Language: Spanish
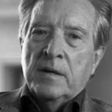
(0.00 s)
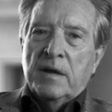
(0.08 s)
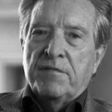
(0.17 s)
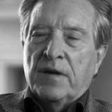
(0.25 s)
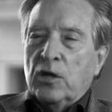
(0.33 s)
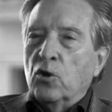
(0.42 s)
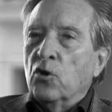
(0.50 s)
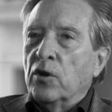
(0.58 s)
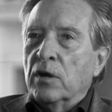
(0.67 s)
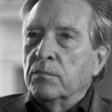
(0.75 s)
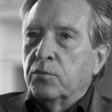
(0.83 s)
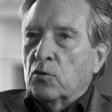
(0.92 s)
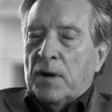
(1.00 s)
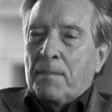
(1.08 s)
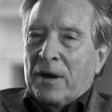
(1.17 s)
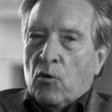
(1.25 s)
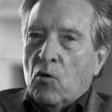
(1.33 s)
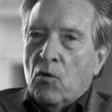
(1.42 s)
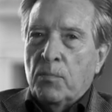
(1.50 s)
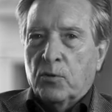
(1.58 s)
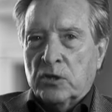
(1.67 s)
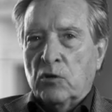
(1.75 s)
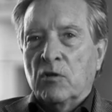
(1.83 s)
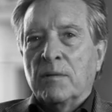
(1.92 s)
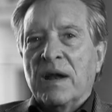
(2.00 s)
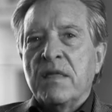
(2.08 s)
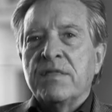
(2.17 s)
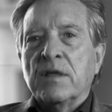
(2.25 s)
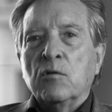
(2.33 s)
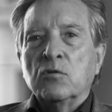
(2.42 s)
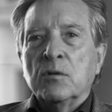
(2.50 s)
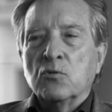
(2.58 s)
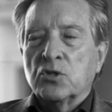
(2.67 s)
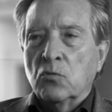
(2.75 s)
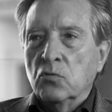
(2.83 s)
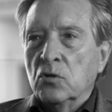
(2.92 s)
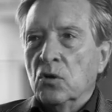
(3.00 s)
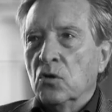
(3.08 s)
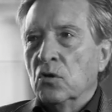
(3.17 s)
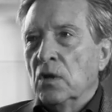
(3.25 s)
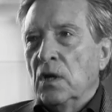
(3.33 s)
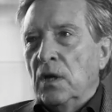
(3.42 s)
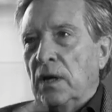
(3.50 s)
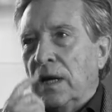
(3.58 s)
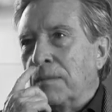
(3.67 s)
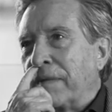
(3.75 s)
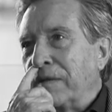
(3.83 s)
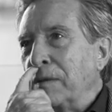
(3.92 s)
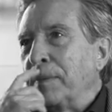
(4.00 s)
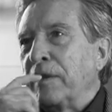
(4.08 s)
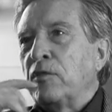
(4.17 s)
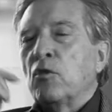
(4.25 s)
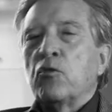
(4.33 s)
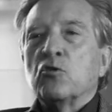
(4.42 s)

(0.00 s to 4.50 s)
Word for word: que, falló, en, que paró el portero de Valencia en el último segundo. El Madrid perdió